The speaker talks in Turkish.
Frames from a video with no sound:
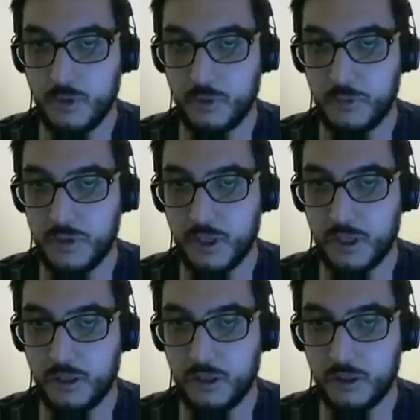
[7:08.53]
Çünkü
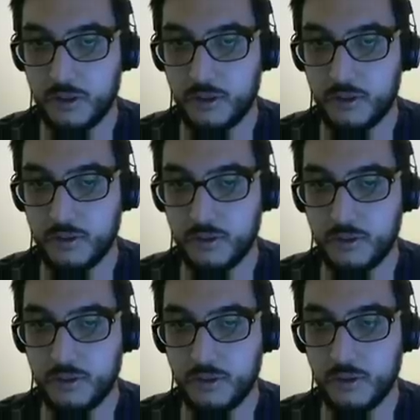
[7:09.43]
saldırı
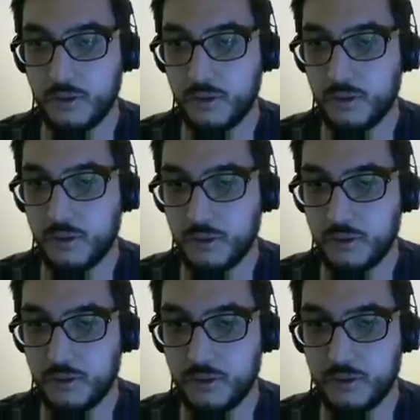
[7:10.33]
olduğu için yetmiyor
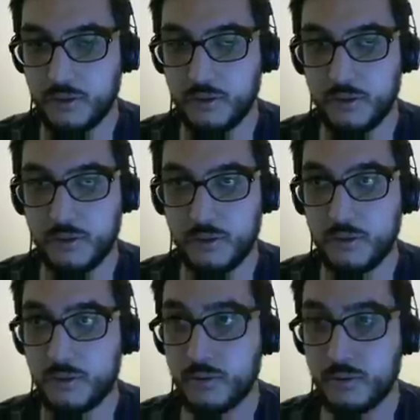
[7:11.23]
bazen.
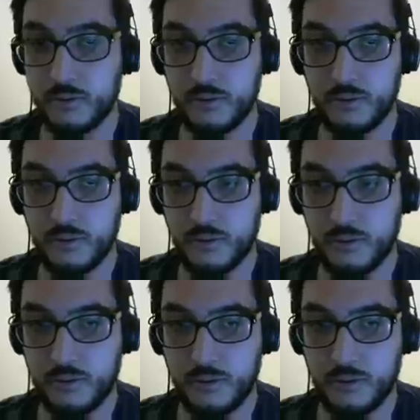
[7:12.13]
O yüzden W
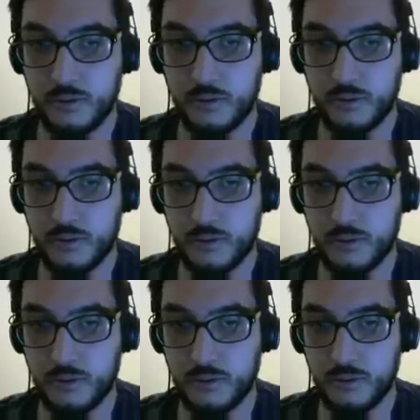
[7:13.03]
açman gerekiyor
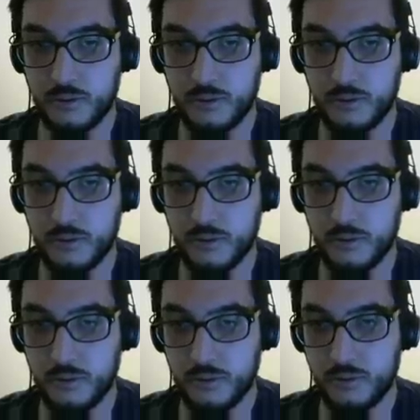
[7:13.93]
bazı yerlerde.
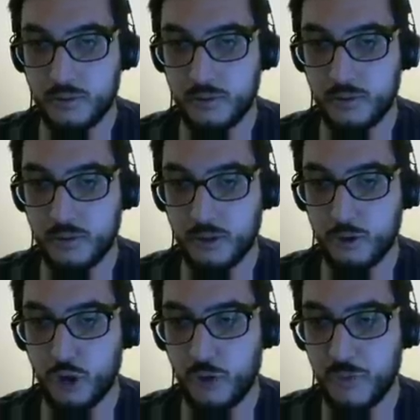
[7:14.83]

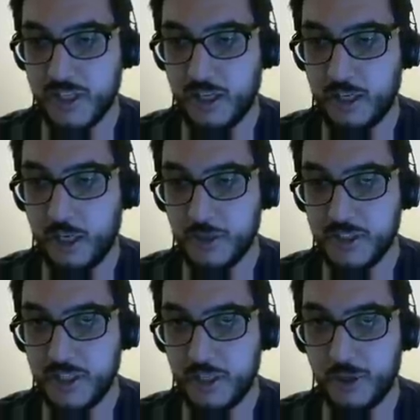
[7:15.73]
Şu an mesela
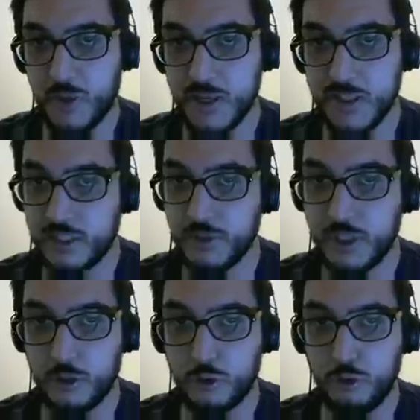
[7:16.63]
alameti denemek mantıklı bir
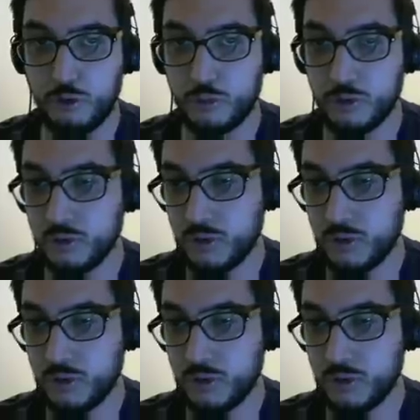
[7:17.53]
karar olur mu?